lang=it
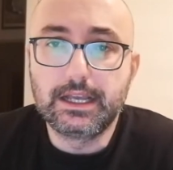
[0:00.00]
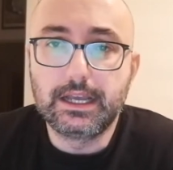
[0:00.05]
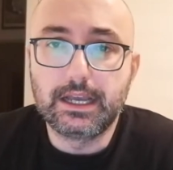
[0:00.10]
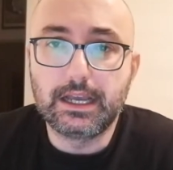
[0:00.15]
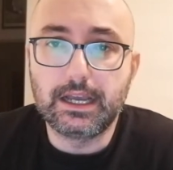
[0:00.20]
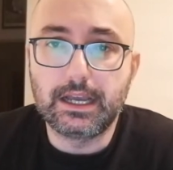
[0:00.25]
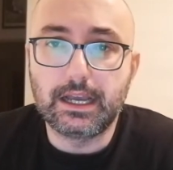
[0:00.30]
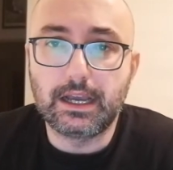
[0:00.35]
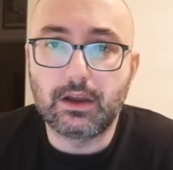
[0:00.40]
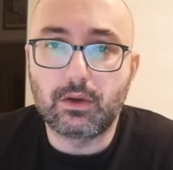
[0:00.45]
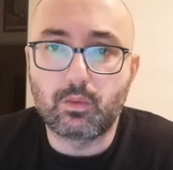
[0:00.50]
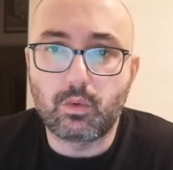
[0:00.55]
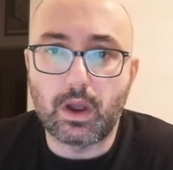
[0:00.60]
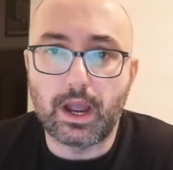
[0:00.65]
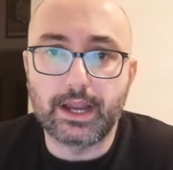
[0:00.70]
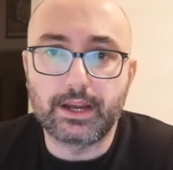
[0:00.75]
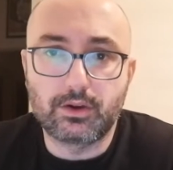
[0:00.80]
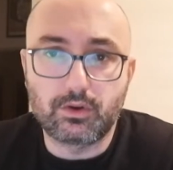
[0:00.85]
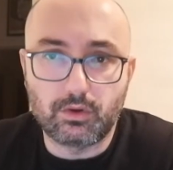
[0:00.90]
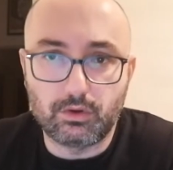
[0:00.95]
eh,
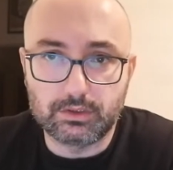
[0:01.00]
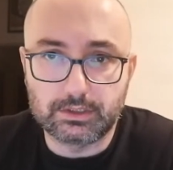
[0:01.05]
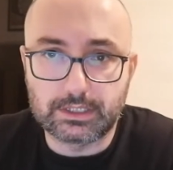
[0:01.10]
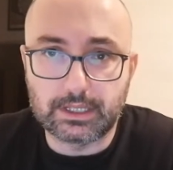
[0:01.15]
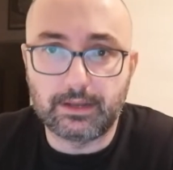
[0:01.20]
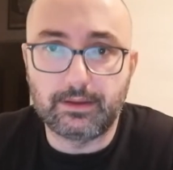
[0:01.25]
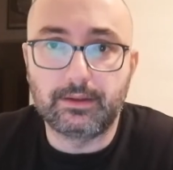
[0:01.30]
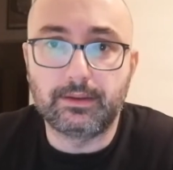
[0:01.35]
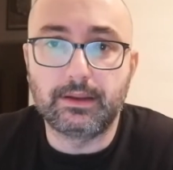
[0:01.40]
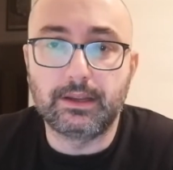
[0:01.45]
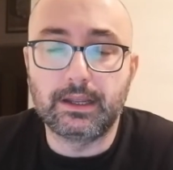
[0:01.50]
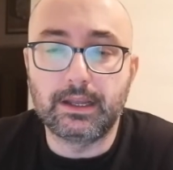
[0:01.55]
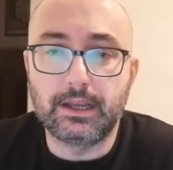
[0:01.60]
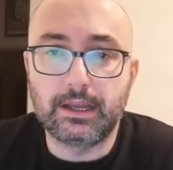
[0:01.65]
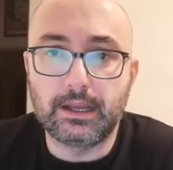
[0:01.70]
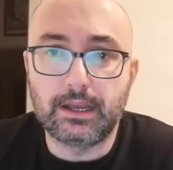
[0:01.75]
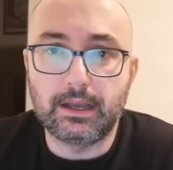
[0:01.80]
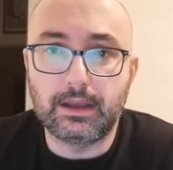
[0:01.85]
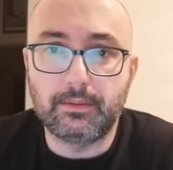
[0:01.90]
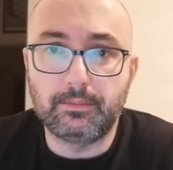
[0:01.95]
qua
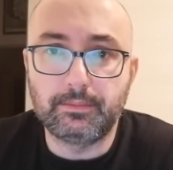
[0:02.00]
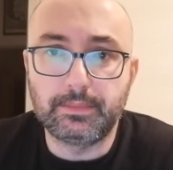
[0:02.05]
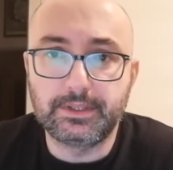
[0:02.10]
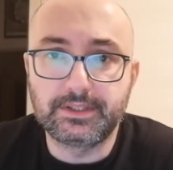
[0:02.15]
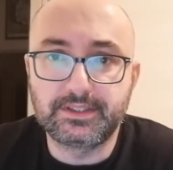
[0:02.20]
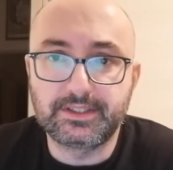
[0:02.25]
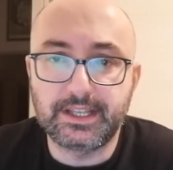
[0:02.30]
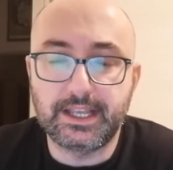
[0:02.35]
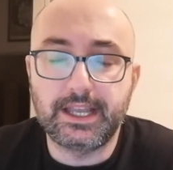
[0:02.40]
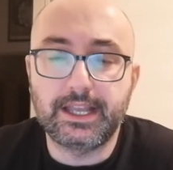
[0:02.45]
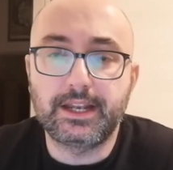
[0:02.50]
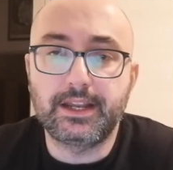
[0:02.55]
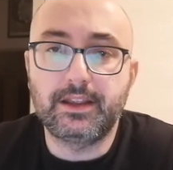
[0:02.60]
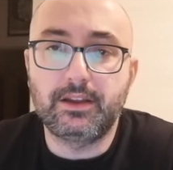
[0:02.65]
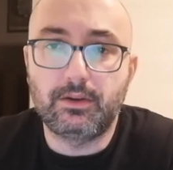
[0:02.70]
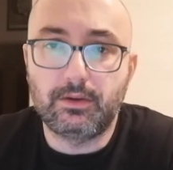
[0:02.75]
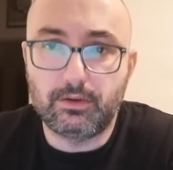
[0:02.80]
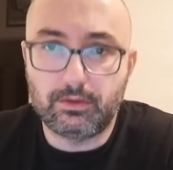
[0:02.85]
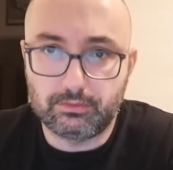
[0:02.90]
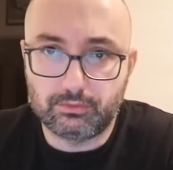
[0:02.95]
incontra eh,
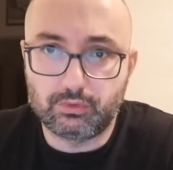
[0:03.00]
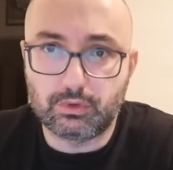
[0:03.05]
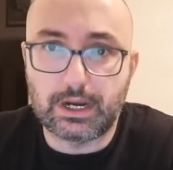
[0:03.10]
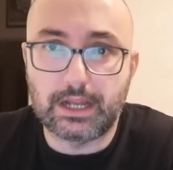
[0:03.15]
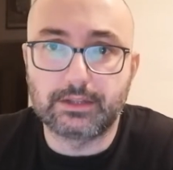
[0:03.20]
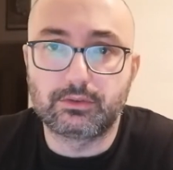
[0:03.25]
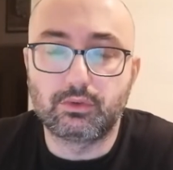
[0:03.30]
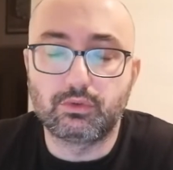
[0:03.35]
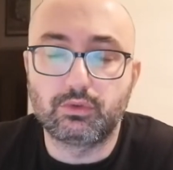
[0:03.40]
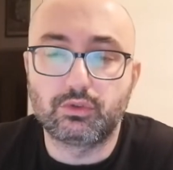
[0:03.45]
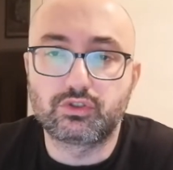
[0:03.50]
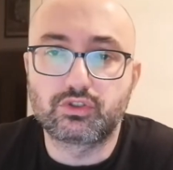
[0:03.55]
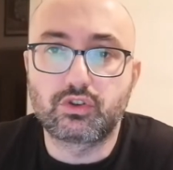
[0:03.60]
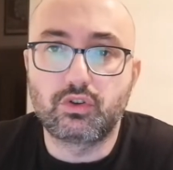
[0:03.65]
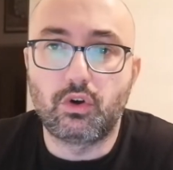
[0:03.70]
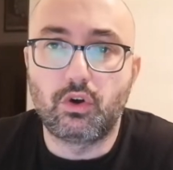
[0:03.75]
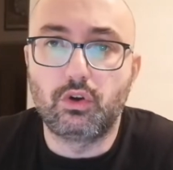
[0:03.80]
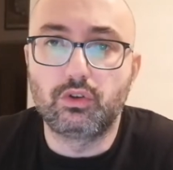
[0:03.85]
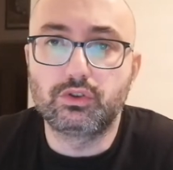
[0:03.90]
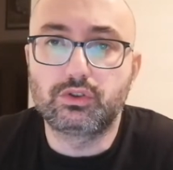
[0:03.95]
Misterio durante uno
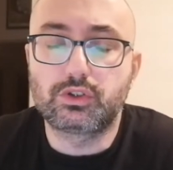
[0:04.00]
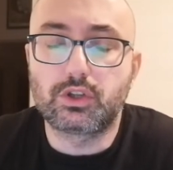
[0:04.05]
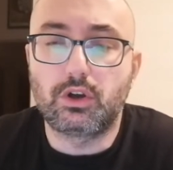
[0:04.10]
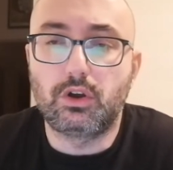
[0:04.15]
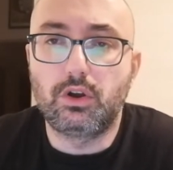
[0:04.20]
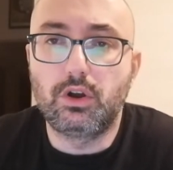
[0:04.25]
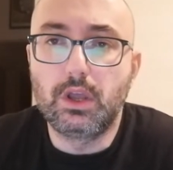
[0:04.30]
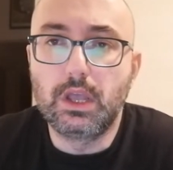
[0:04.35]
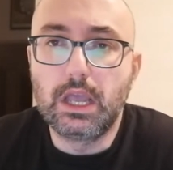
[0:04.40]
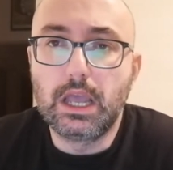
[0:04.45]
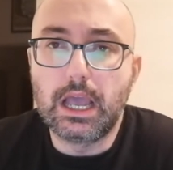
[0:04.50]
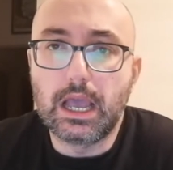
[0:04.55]
scontro,